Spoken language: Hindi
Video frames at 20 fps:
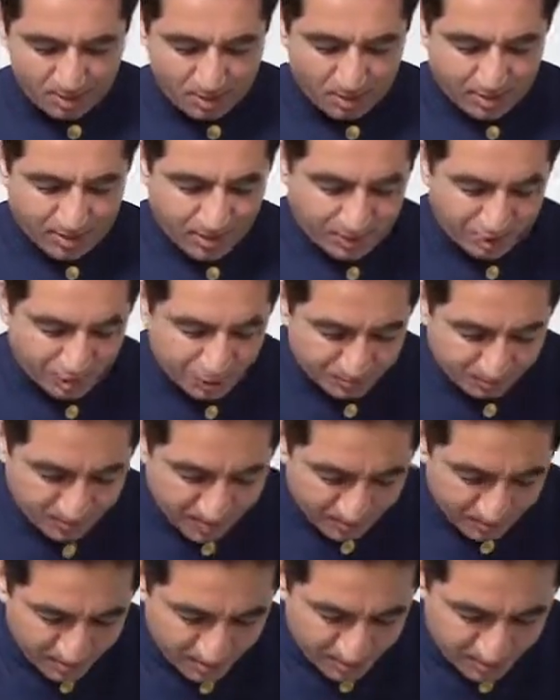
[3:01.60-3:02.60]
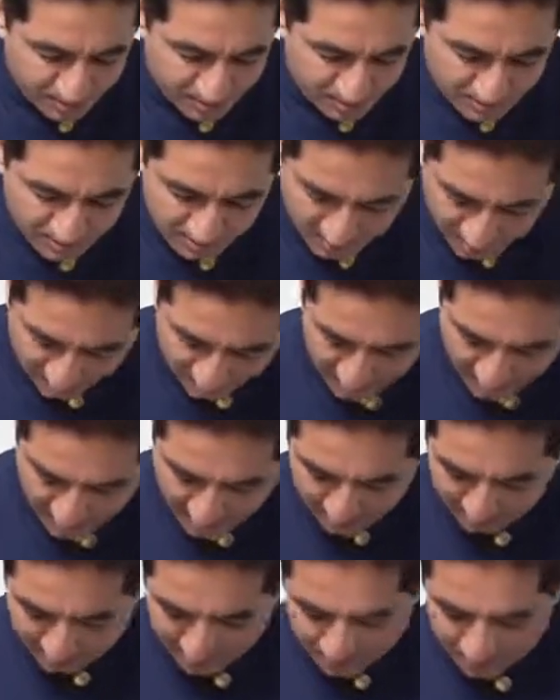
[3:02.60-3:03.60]
और ये टिश्यू पेपर्स हम इन
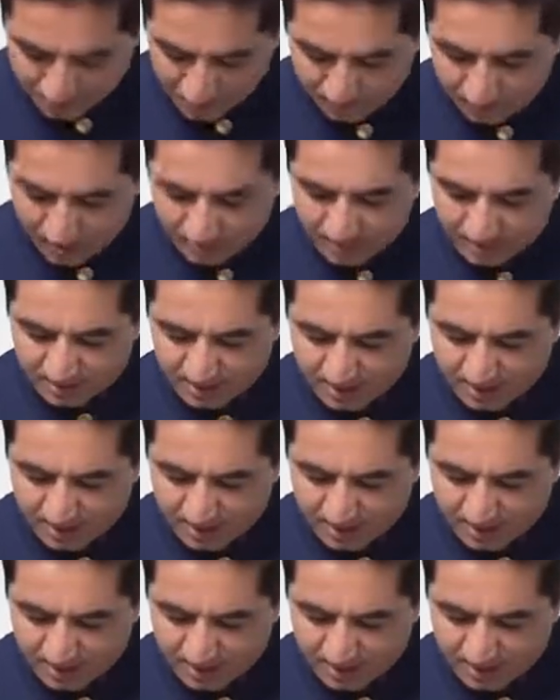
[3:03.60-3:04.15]
नैपकिन के ऊपर रख